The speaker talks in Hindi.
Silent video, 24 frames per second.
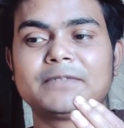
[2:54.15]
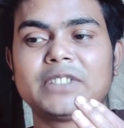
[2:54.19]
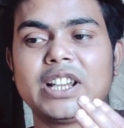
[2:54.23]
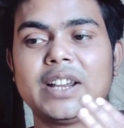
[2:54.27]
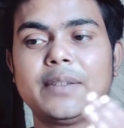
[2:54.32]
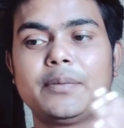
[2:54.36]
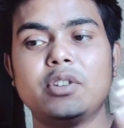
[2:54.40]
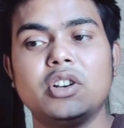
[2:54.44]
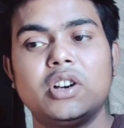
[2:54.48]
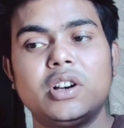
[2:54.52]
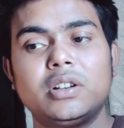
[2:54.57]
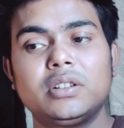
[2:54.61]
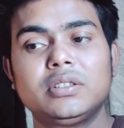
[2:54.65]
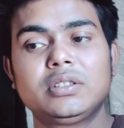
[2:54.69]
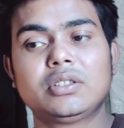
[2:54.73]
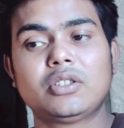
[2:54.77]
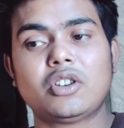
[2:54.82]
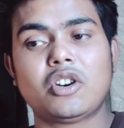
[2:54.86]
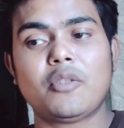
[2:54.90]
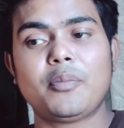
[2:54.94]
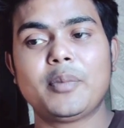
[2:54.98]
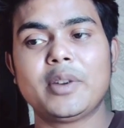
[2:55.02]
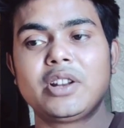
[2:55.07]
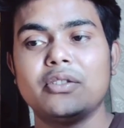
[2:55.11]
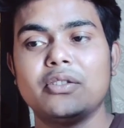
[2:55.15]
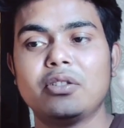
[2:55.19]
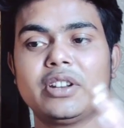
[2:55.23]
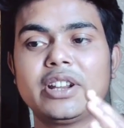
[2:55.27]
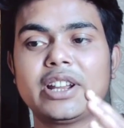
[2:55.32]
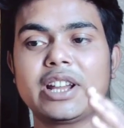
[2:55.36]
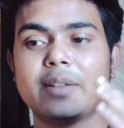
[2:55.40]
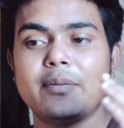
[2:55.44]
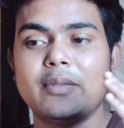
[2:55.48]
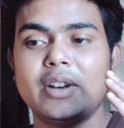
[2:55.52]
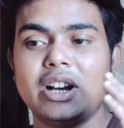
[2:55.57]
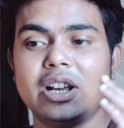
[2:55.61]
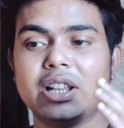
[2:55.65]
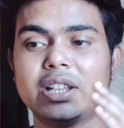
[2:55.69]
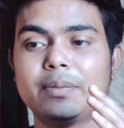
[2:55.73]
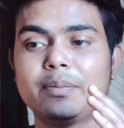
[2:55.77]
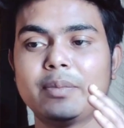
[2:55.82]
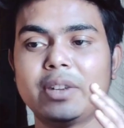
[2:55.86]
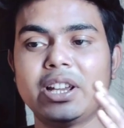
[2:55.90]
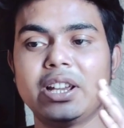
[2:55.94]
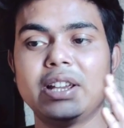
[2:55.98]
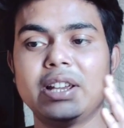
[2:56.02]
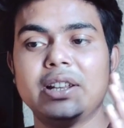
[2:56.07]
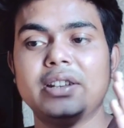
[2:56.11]
गेप डाउन ओपन होने के बाद
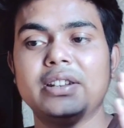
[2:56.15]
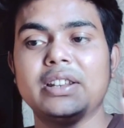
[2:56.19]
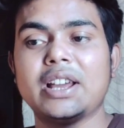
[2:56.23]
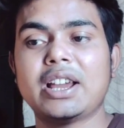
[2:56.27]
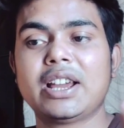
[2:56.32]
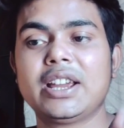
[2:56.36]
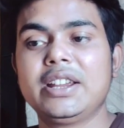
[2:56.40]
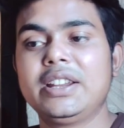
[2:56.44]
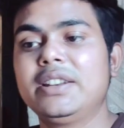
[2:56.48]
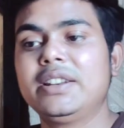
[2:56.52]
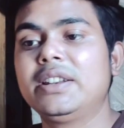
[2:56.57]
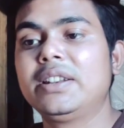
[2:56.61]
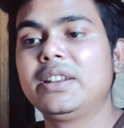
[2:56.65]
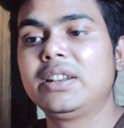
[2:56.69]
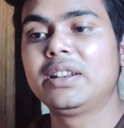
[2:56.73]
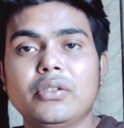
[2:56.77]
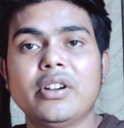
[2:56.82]
मैं नाइन